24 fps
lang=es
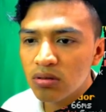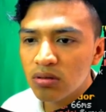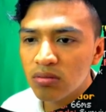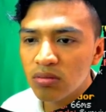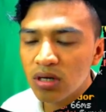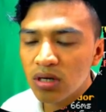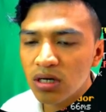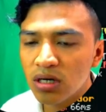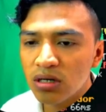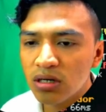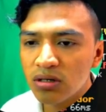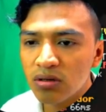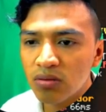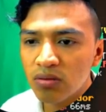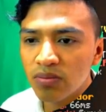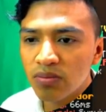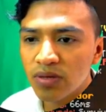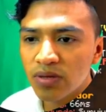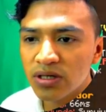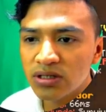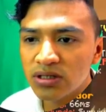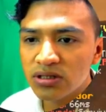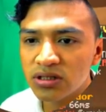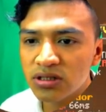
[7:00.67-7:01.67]
vale, no,
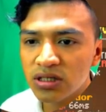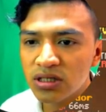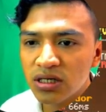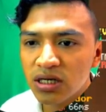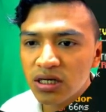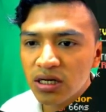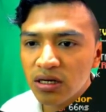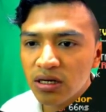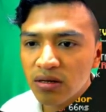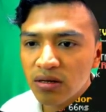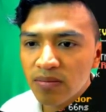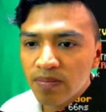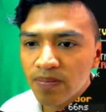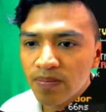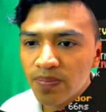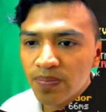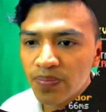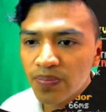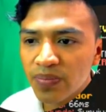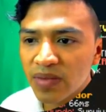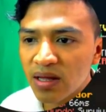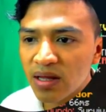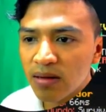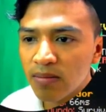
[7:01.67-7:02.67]
parece ser que...
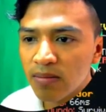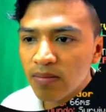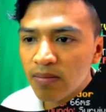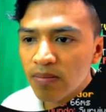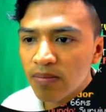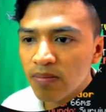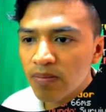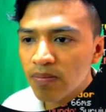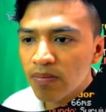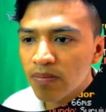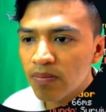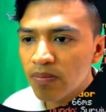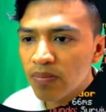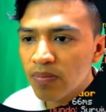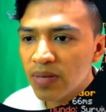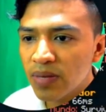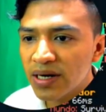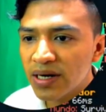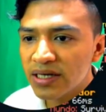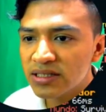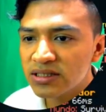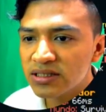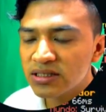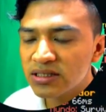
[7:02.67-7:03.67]

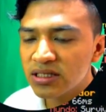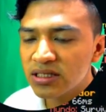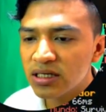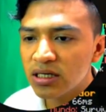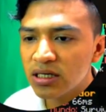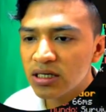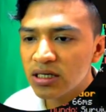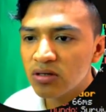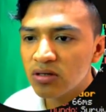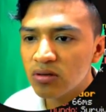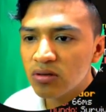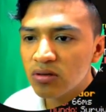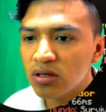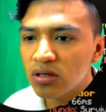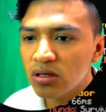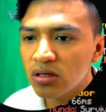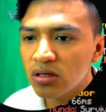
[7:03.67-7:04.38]
Parece ser que no, ¿eh?